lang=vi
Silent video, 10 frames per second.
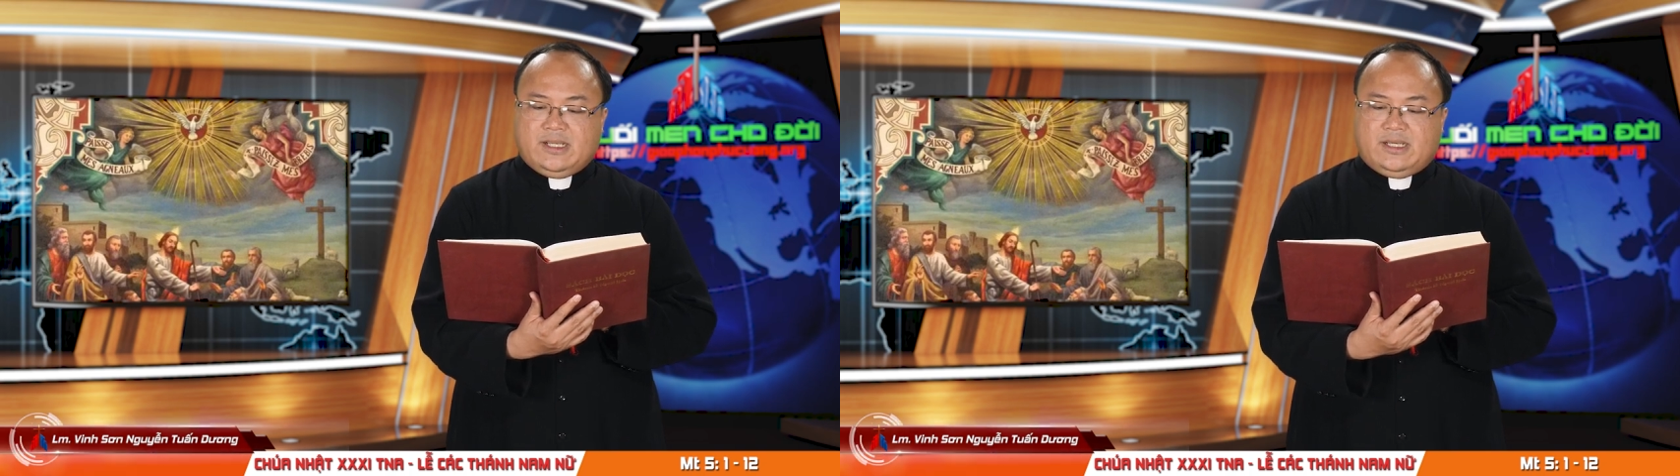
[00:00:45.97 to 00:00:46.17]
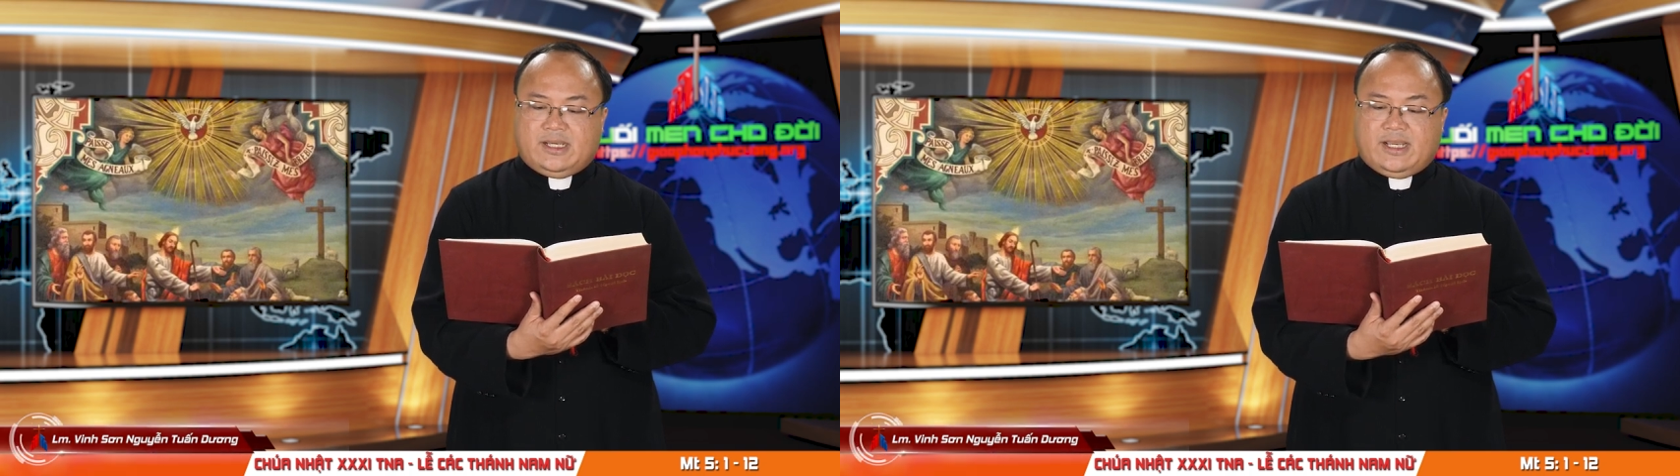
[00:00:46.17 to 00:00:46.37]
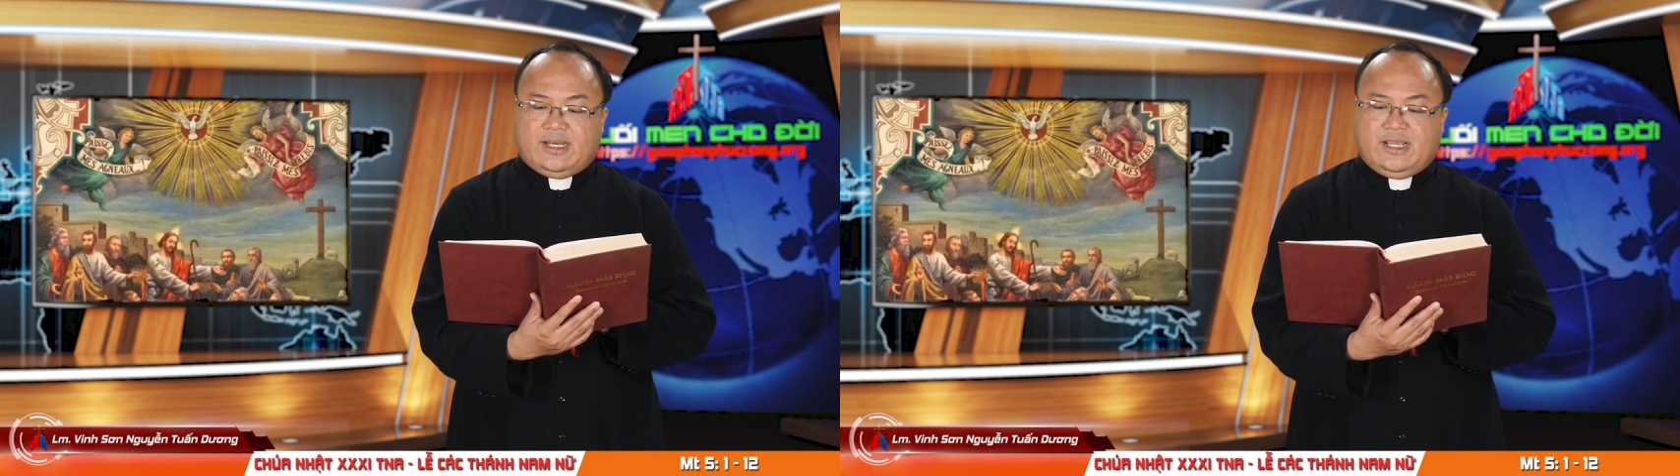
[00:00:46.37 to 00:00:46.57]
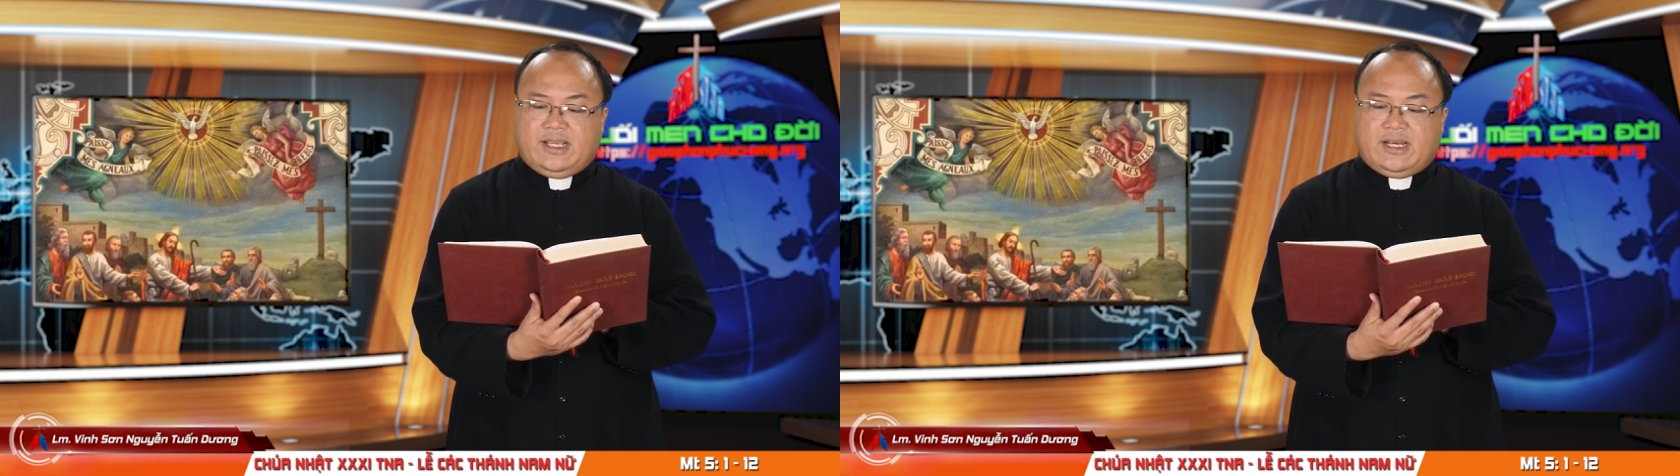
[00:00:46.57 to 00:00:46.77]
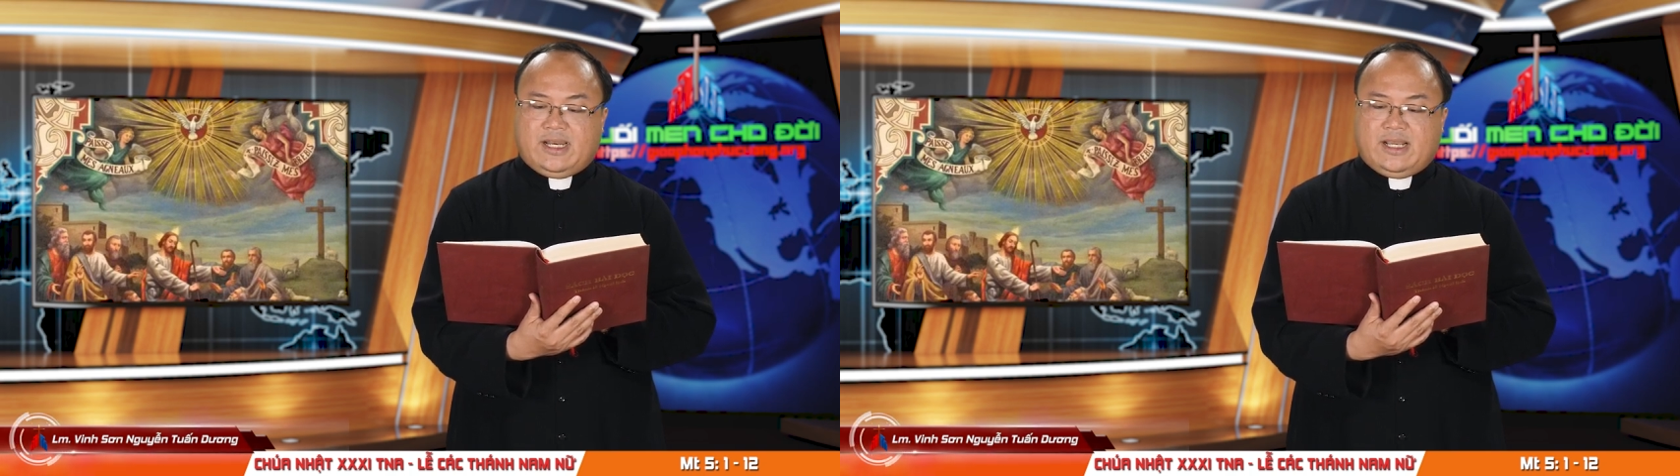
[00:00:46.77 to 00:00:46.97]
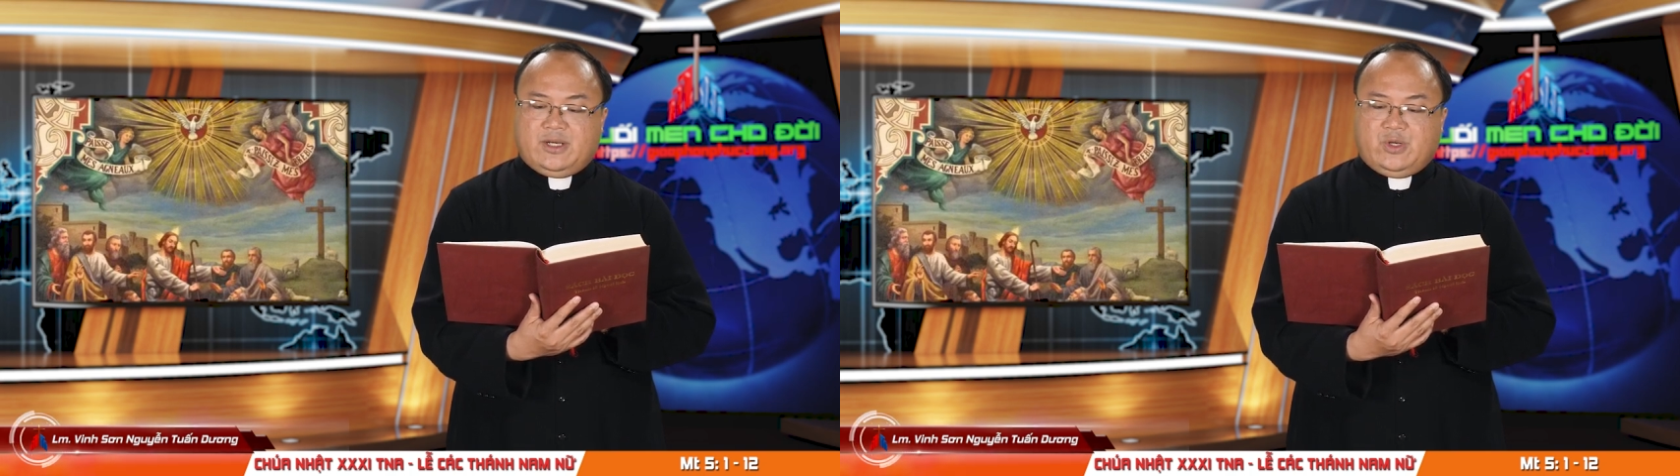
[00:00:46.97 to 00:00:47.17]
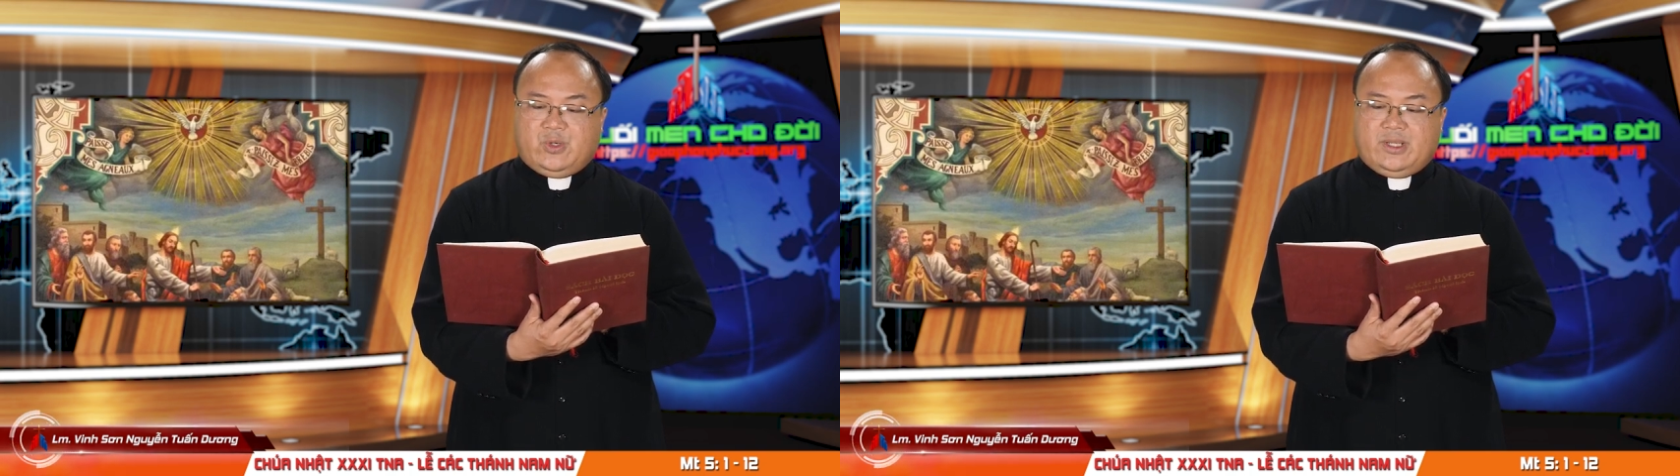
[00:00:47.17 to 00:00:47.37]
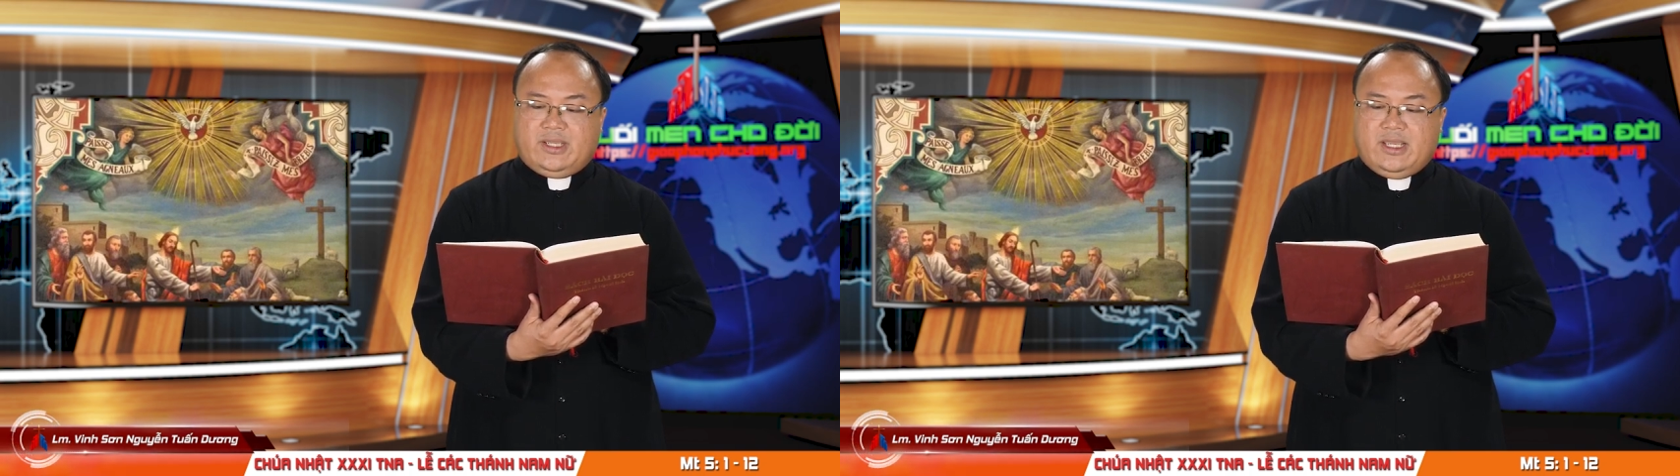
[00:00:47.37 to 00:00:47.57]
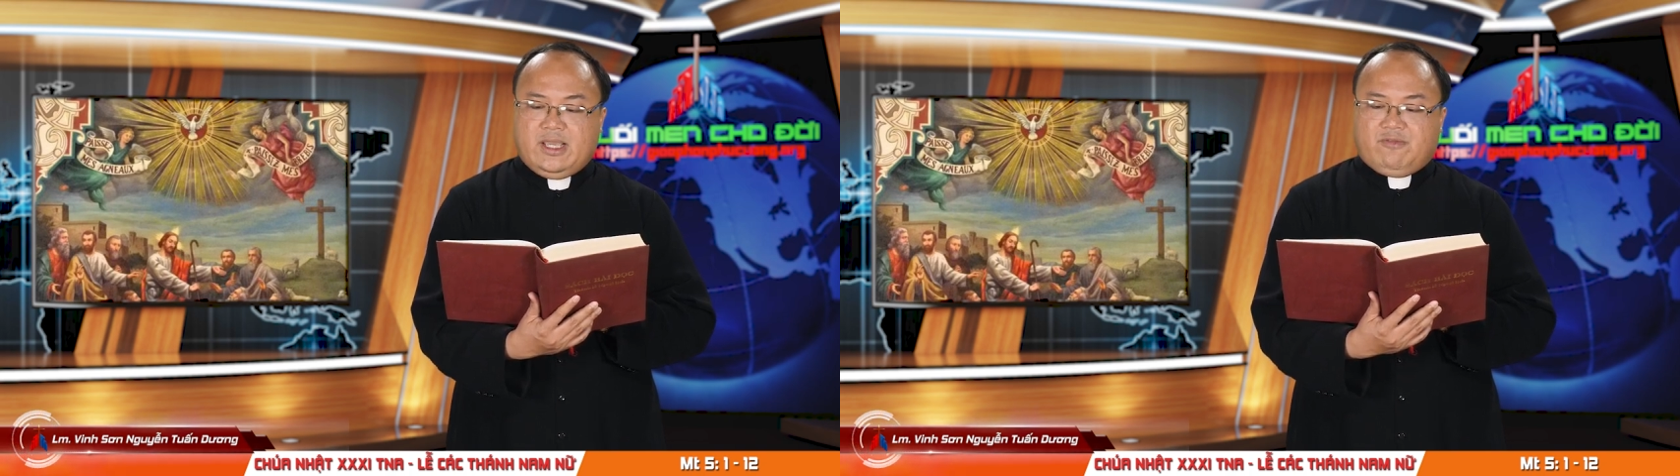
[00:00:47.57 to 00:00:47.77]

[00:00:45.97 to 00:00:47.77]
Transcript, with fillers: người đi lên núi